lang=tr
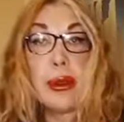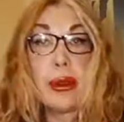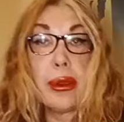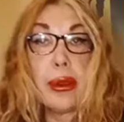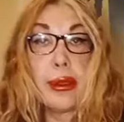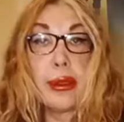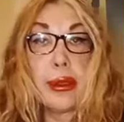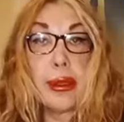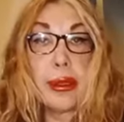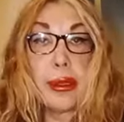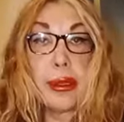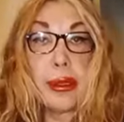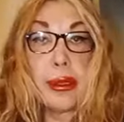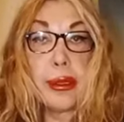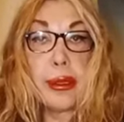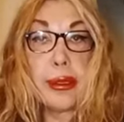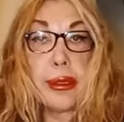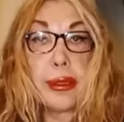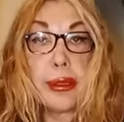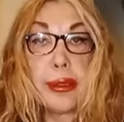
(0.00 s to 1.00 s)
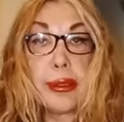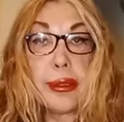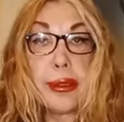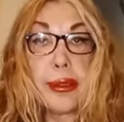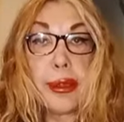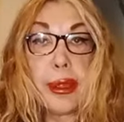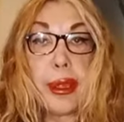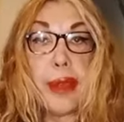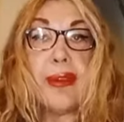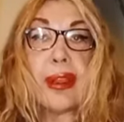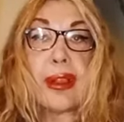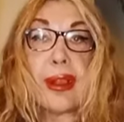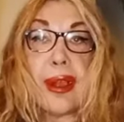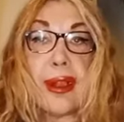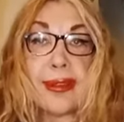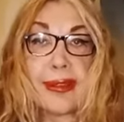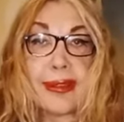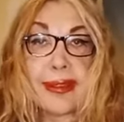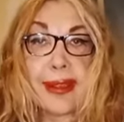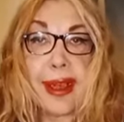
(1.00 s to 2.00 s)
Ee, evet
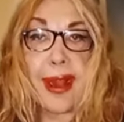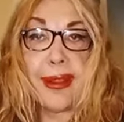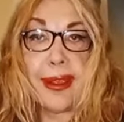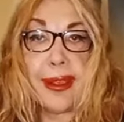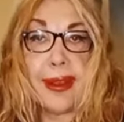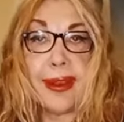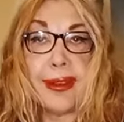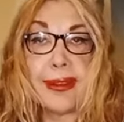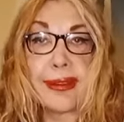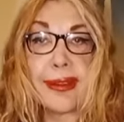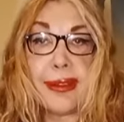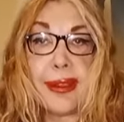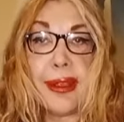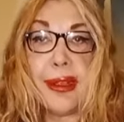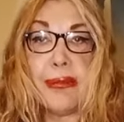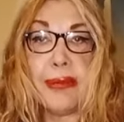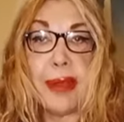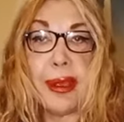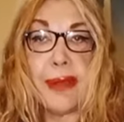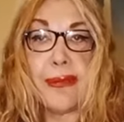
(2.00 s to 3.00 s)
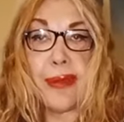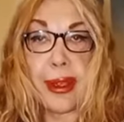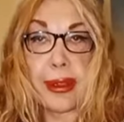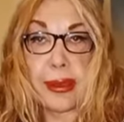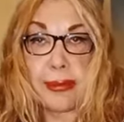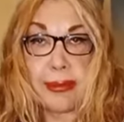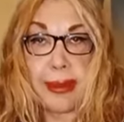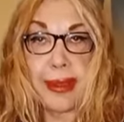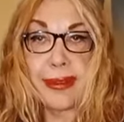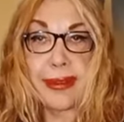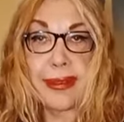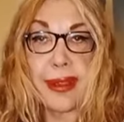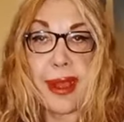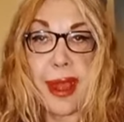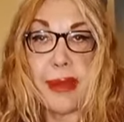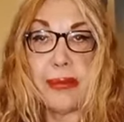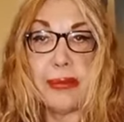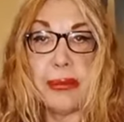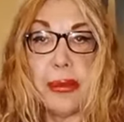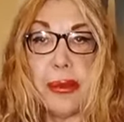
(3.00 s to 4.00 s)
aslan yelesi değil mi efendim?
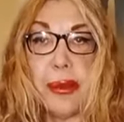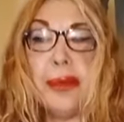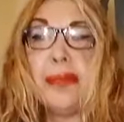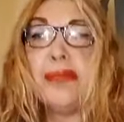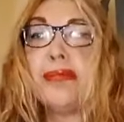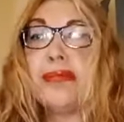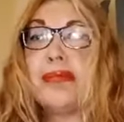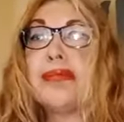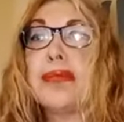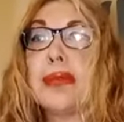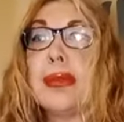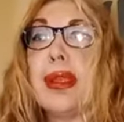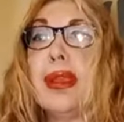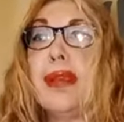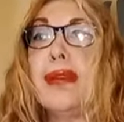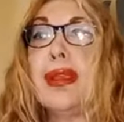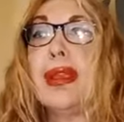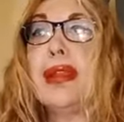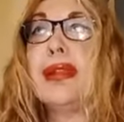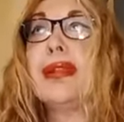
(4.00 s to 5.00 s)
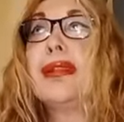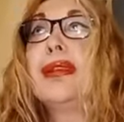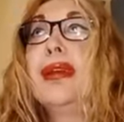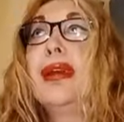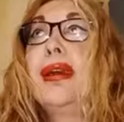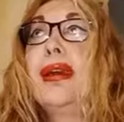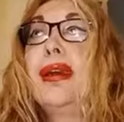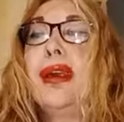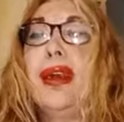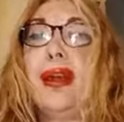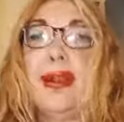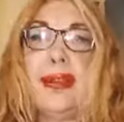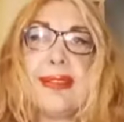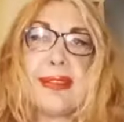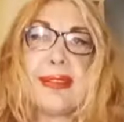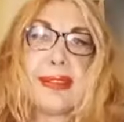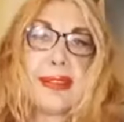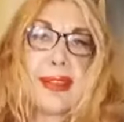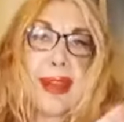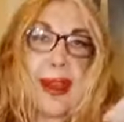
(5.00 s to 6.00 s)
Aslan bu. Evet.
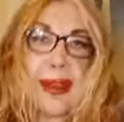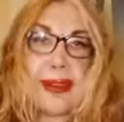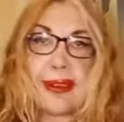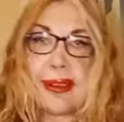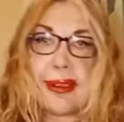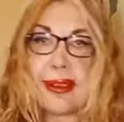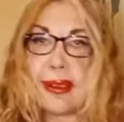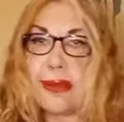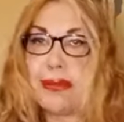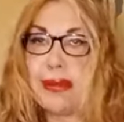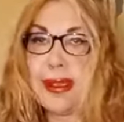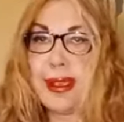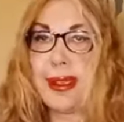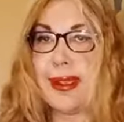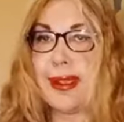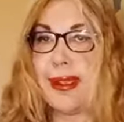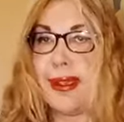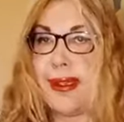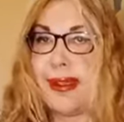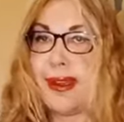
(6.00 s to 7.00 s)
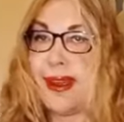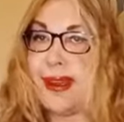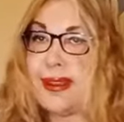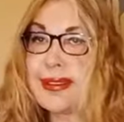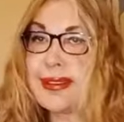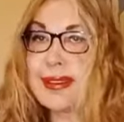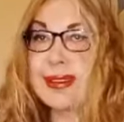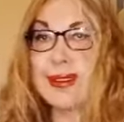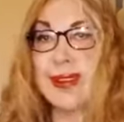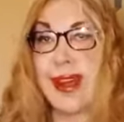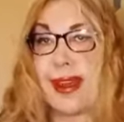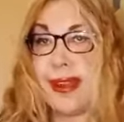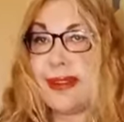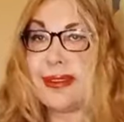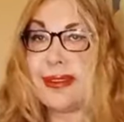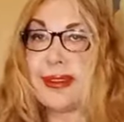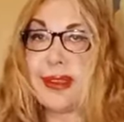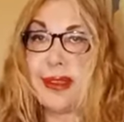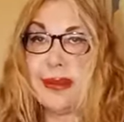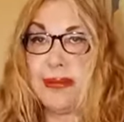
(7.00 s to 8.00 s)
Aslan gibi,
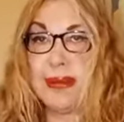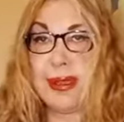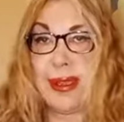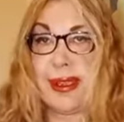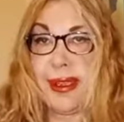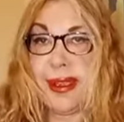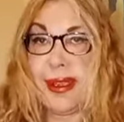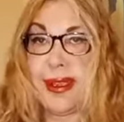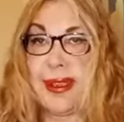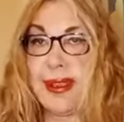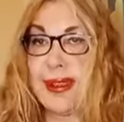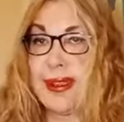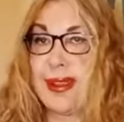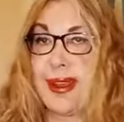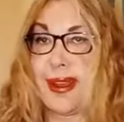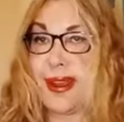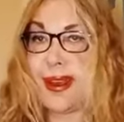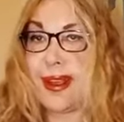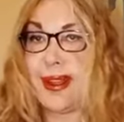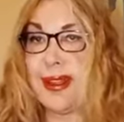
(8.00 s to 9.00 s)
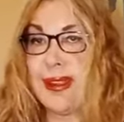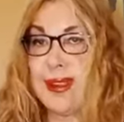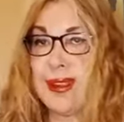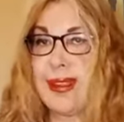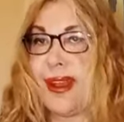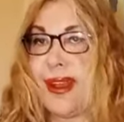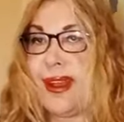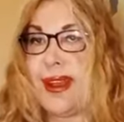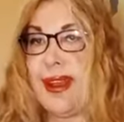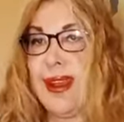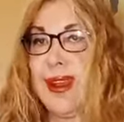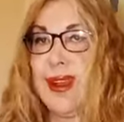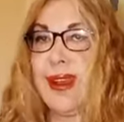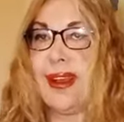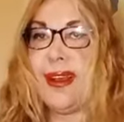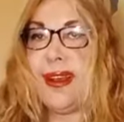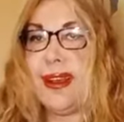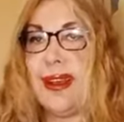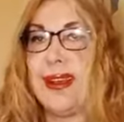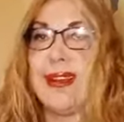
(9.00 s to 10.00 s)
aslan gibi, yaralı da
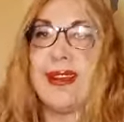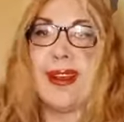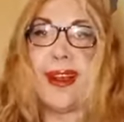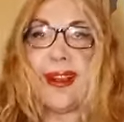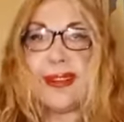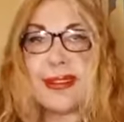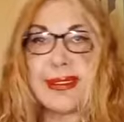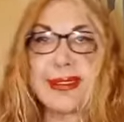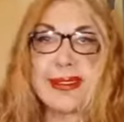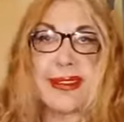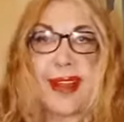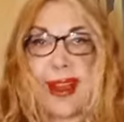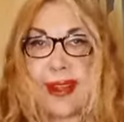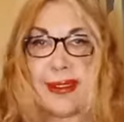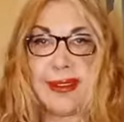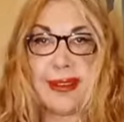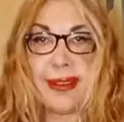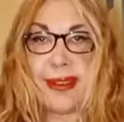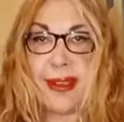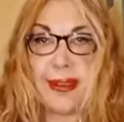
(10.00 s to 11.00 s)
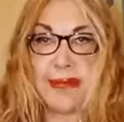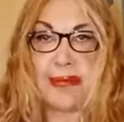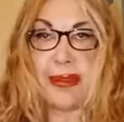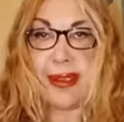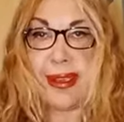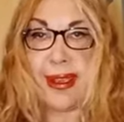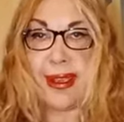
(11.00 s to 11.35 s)
aslan gibi.